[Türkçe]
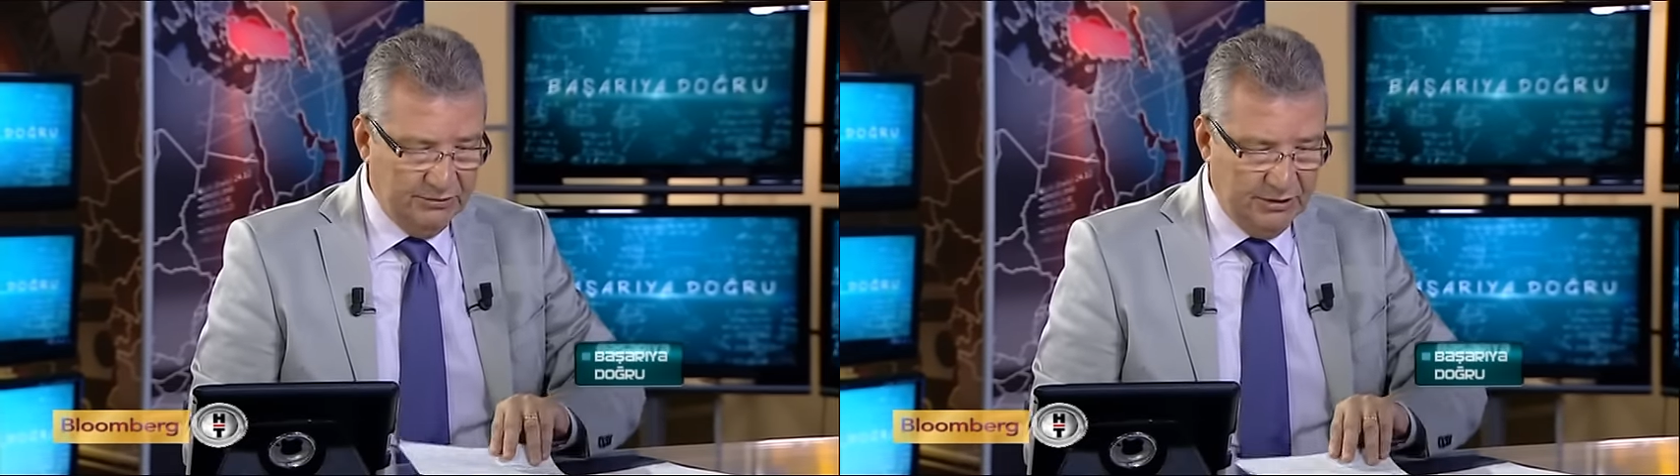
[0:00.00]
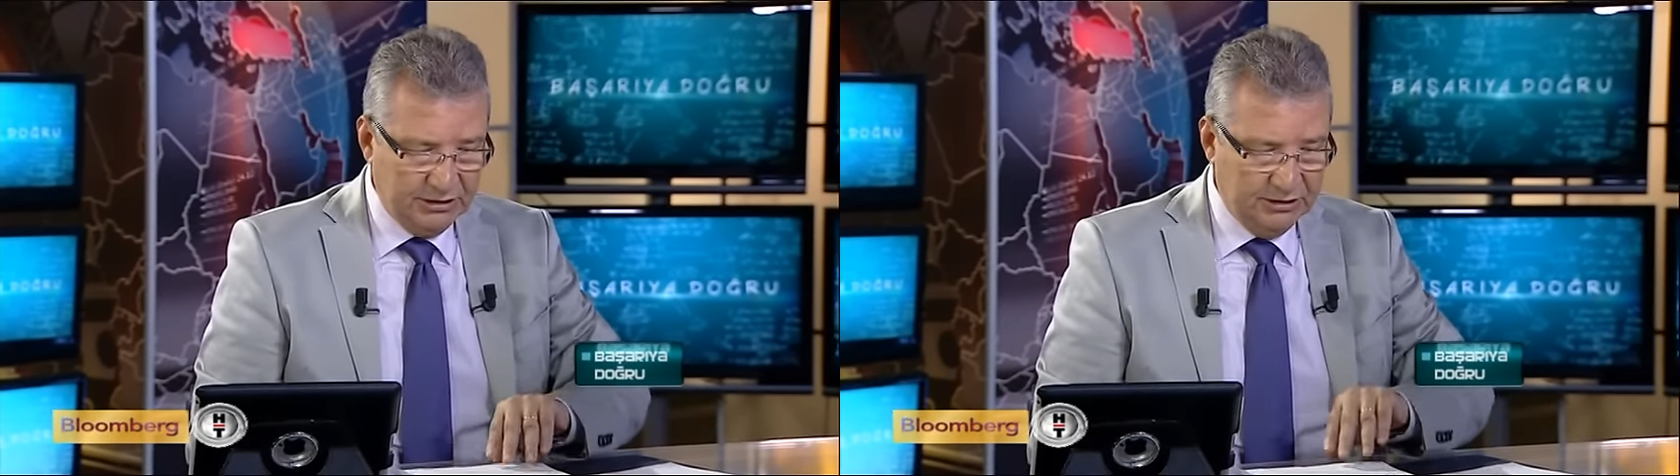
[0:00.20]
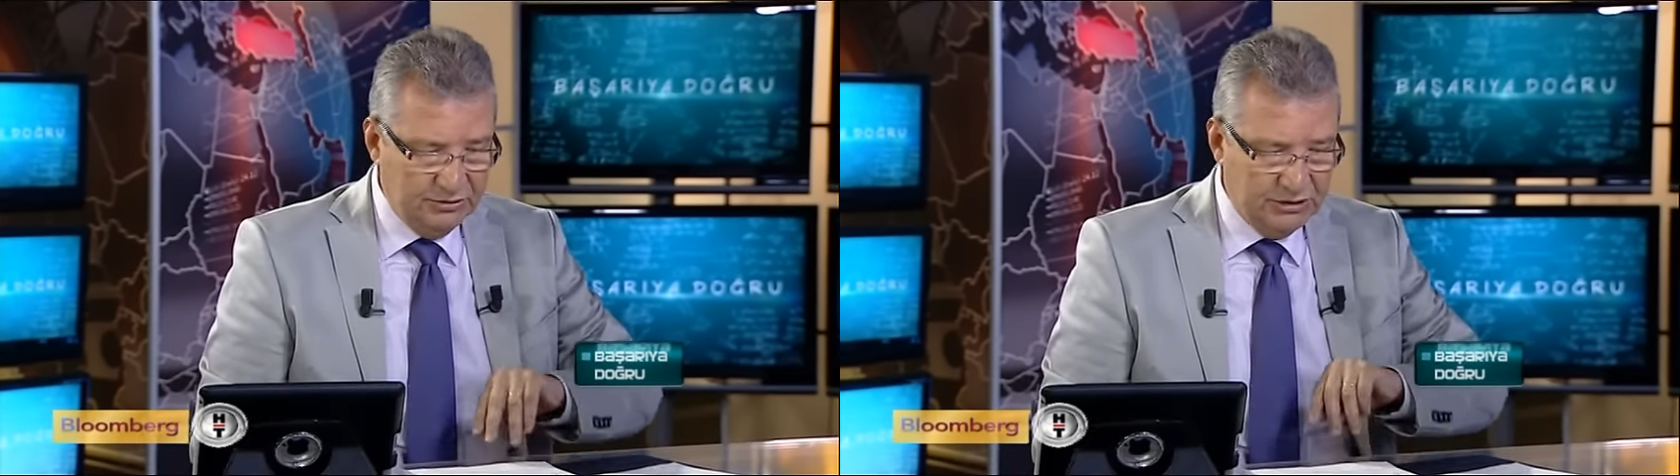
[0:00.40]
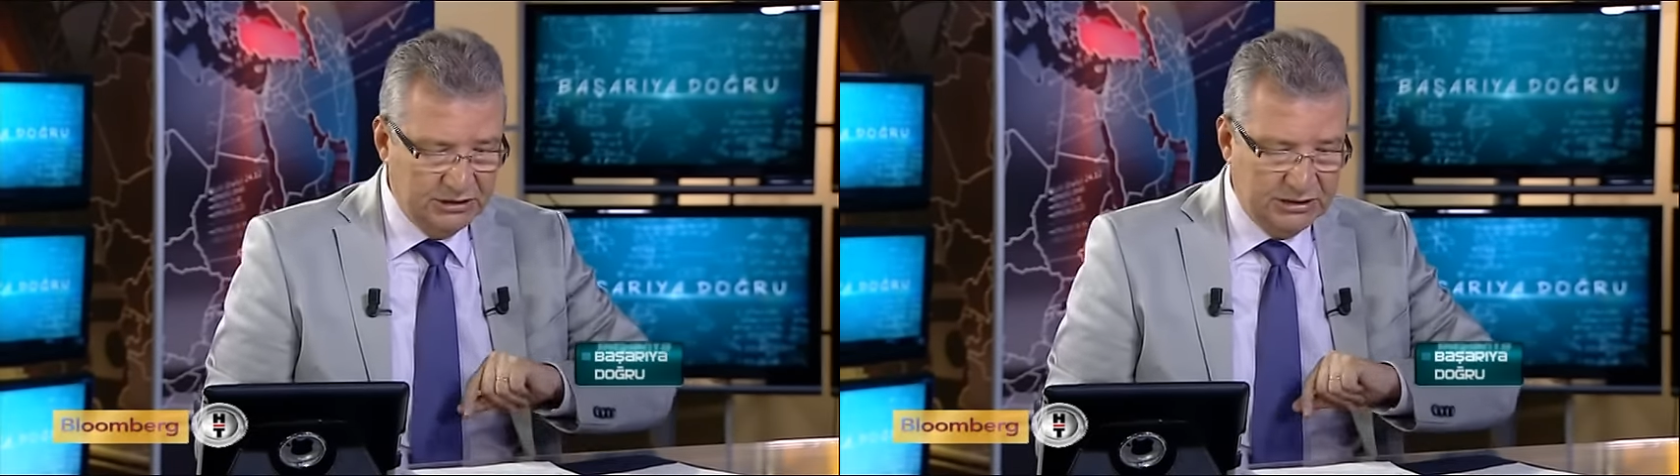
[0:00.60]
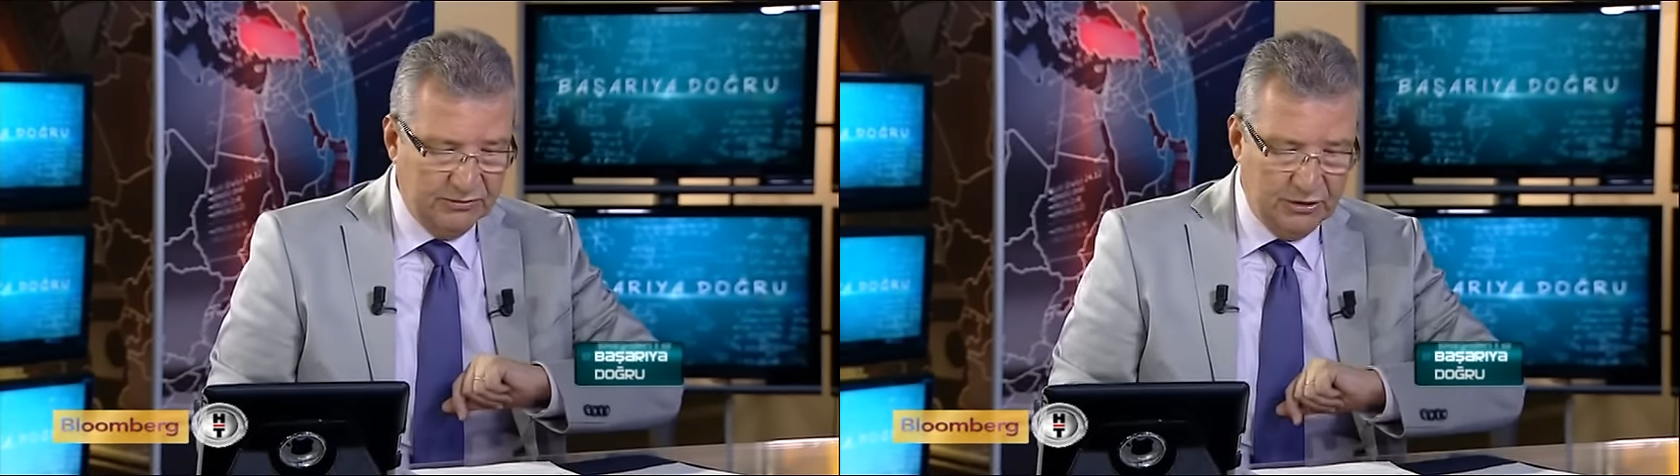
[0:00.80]
baktığımızda
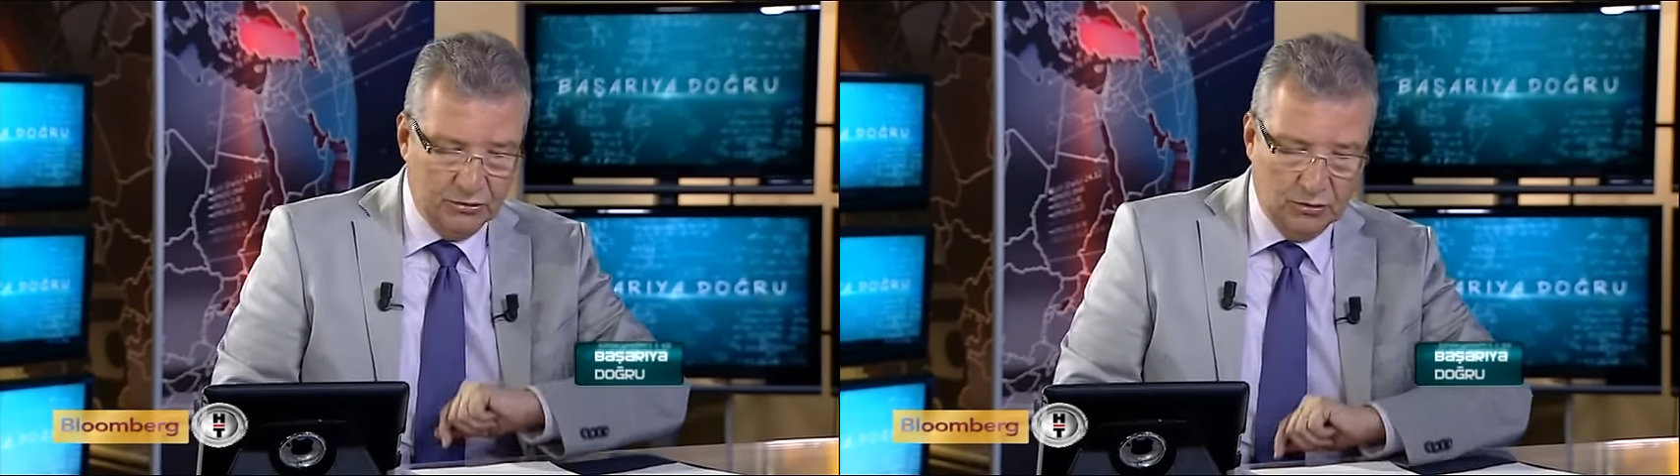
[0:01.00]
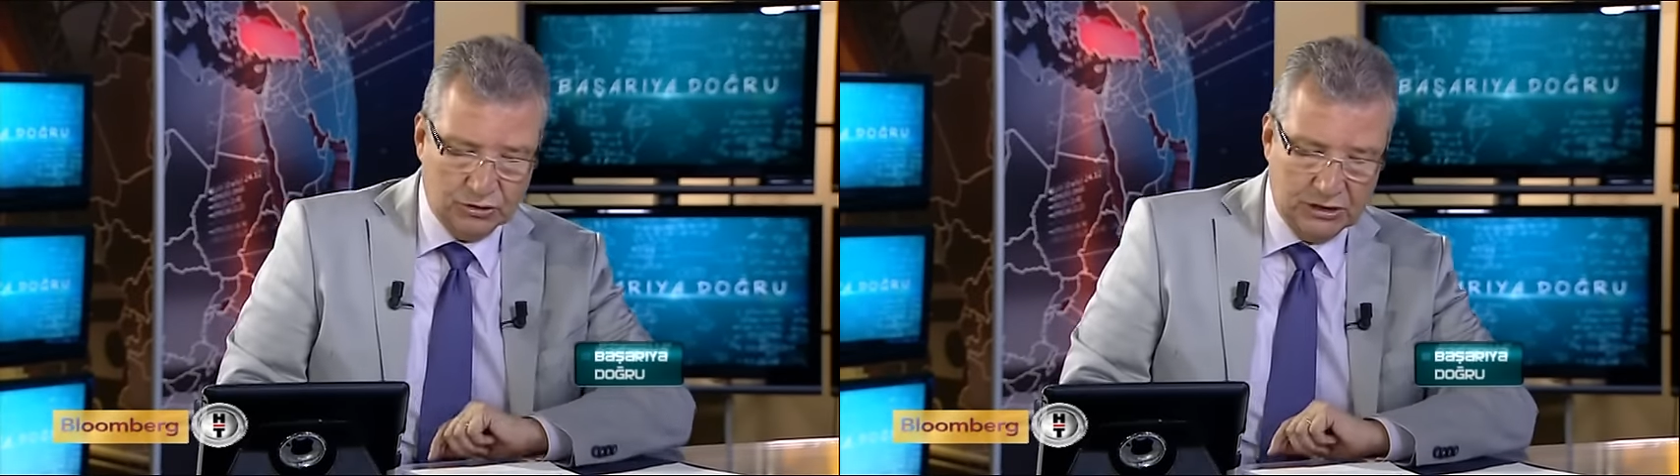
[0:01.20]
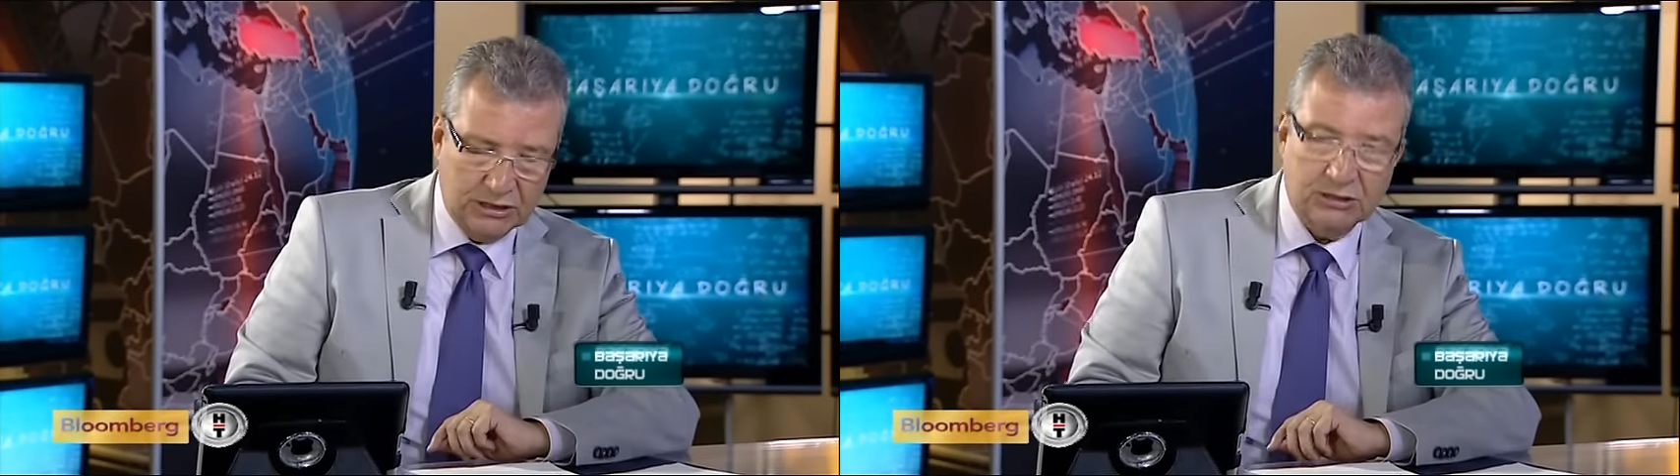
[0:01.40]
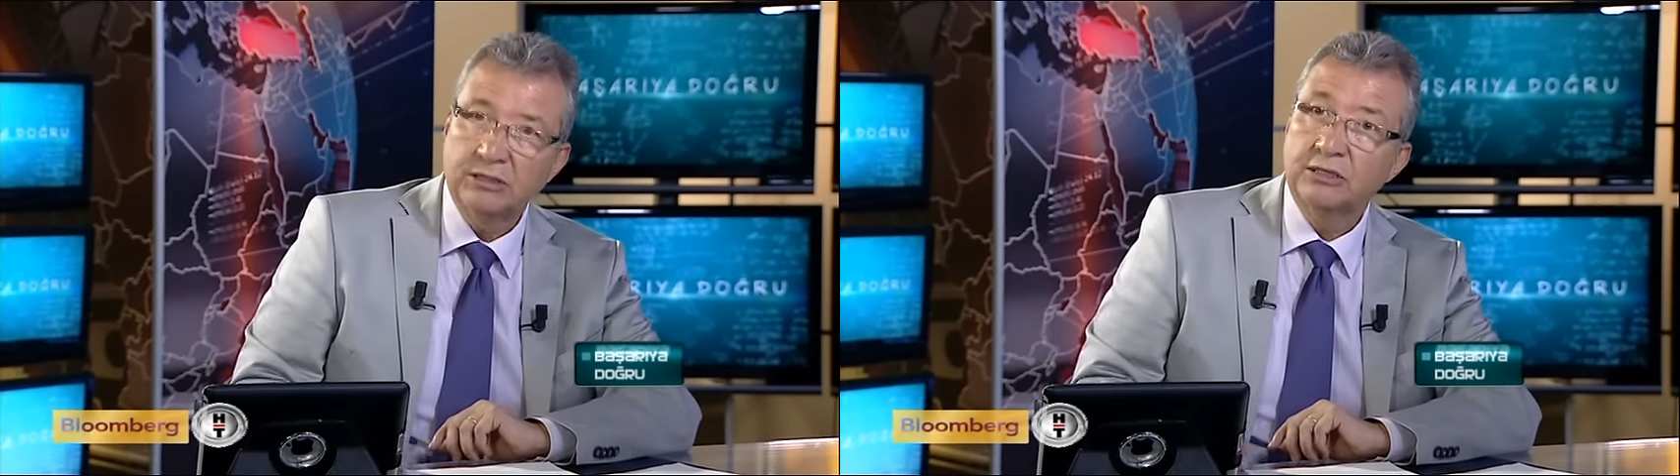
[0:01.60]
sevgili dostlar